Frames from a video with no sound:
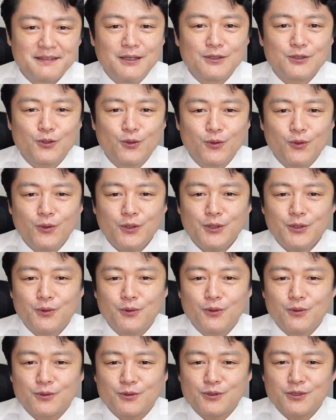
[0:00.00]
その
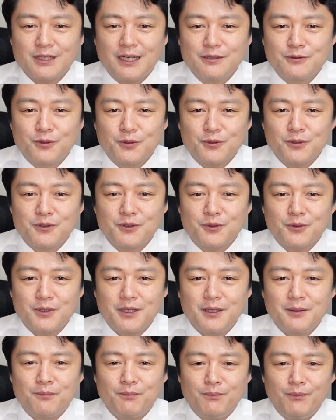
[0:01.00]
人を使うことによっ
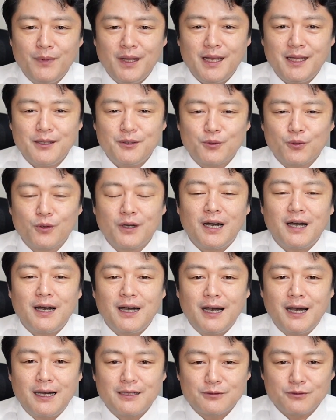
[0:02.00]
てメリットが
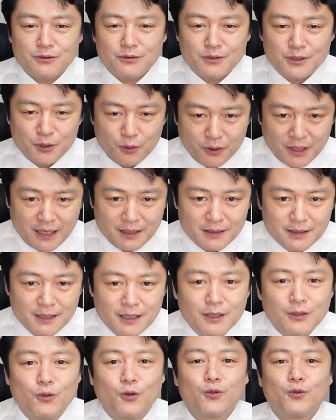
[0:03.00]
ある人か、
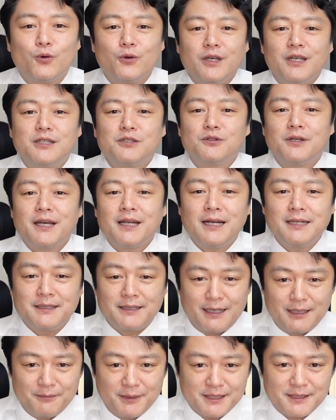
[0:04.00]
このいずれかに
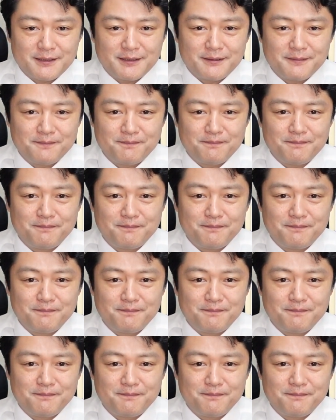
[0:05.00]
なります。